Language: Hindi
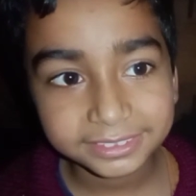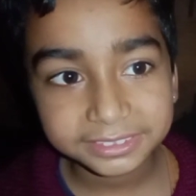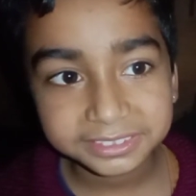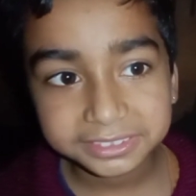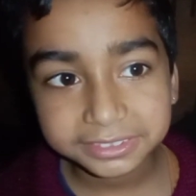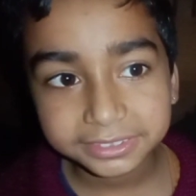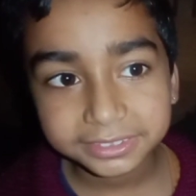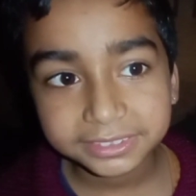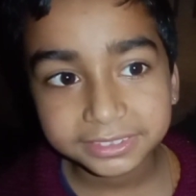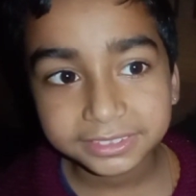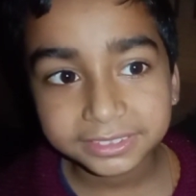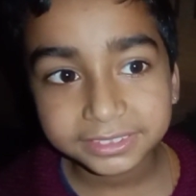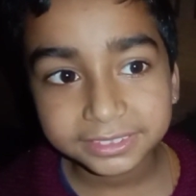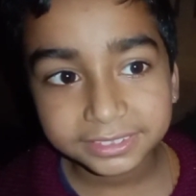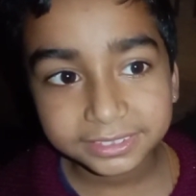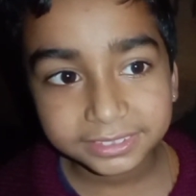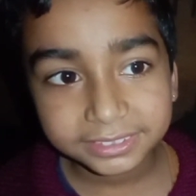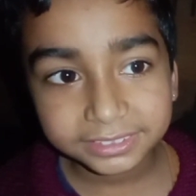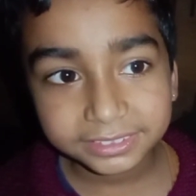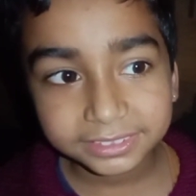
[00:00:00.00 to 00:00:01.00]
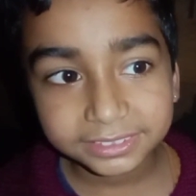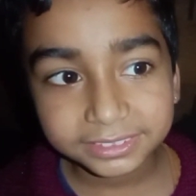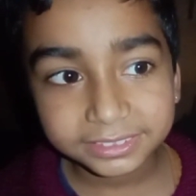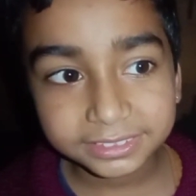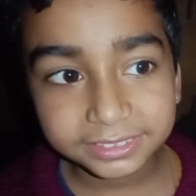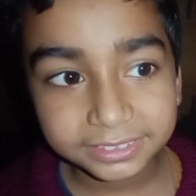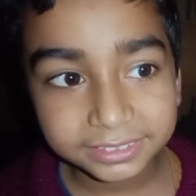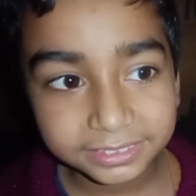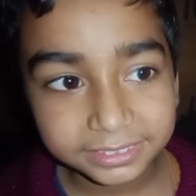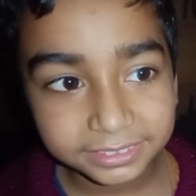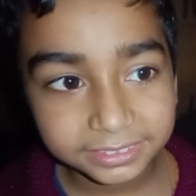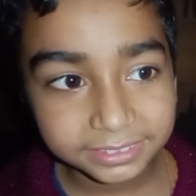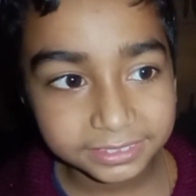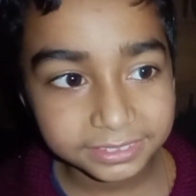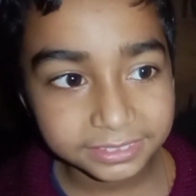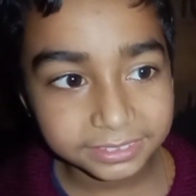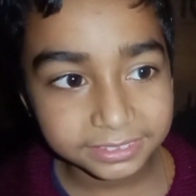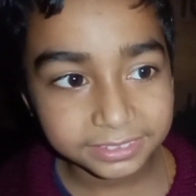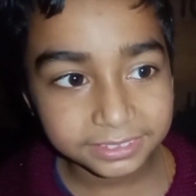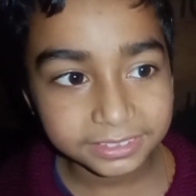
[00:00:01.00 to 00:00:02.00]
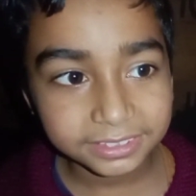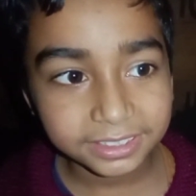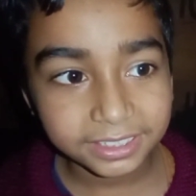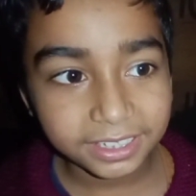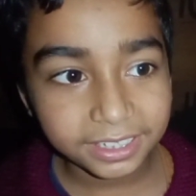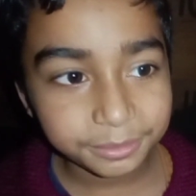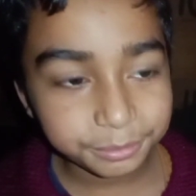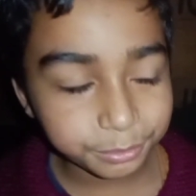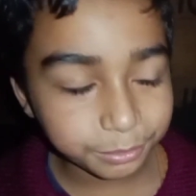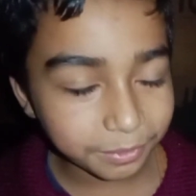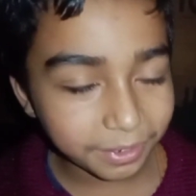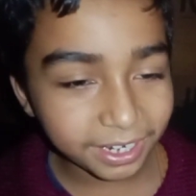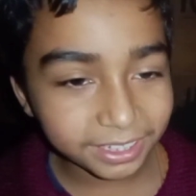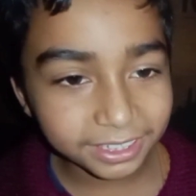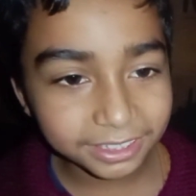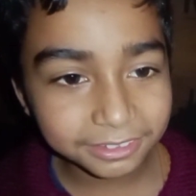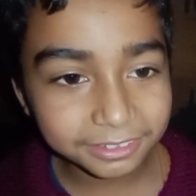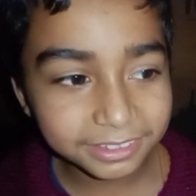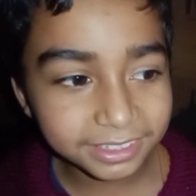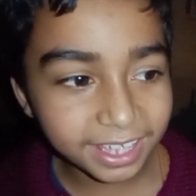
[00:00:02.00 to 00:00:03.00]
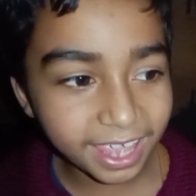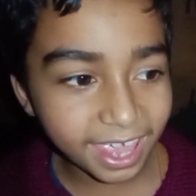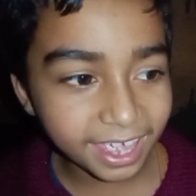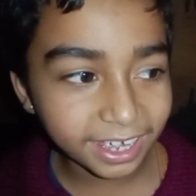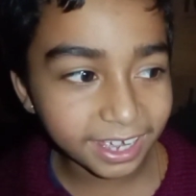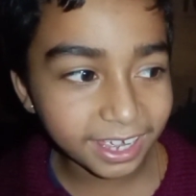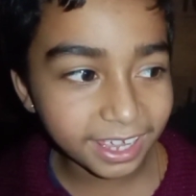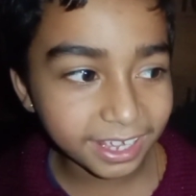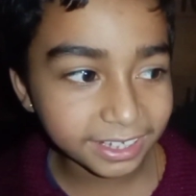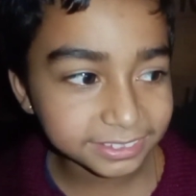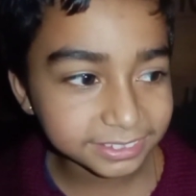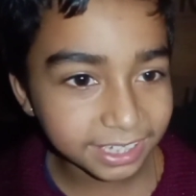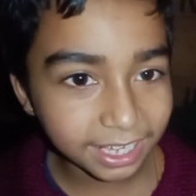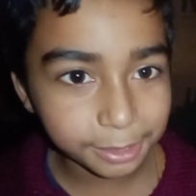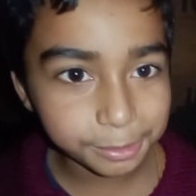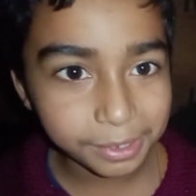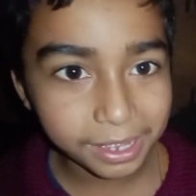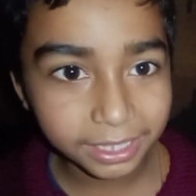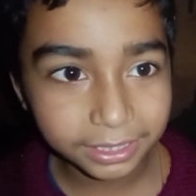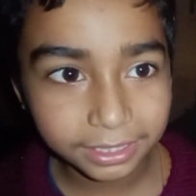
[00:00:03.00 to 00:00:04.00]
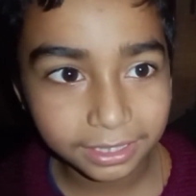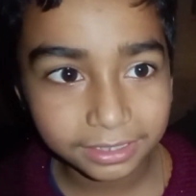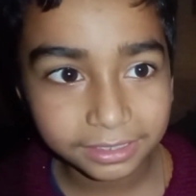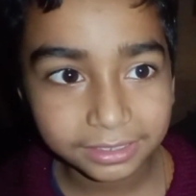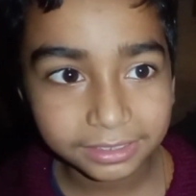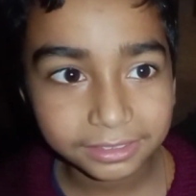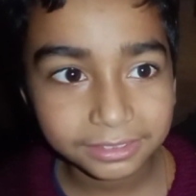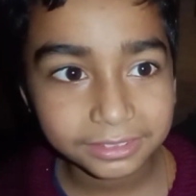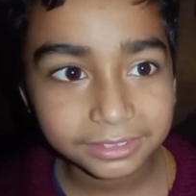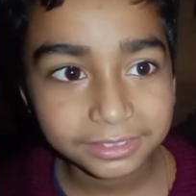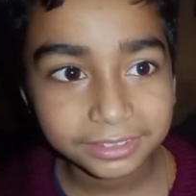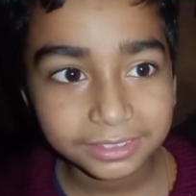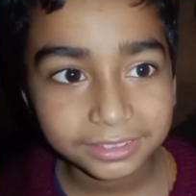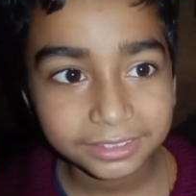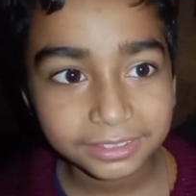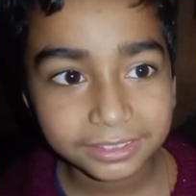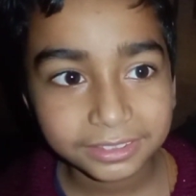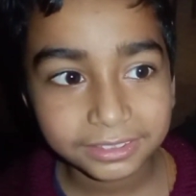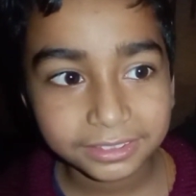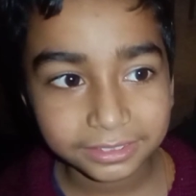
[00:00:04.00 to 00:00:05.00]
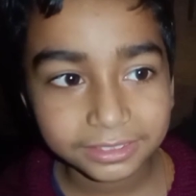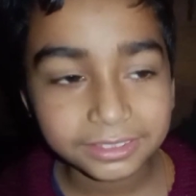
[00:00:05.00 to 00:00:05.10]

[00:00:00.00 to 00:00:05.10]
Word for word: अच्छा कोई नहीं जा रहा और ए भोपाल दादा भोपाल दादा ले आएगा एक साल बाद एक साल बाद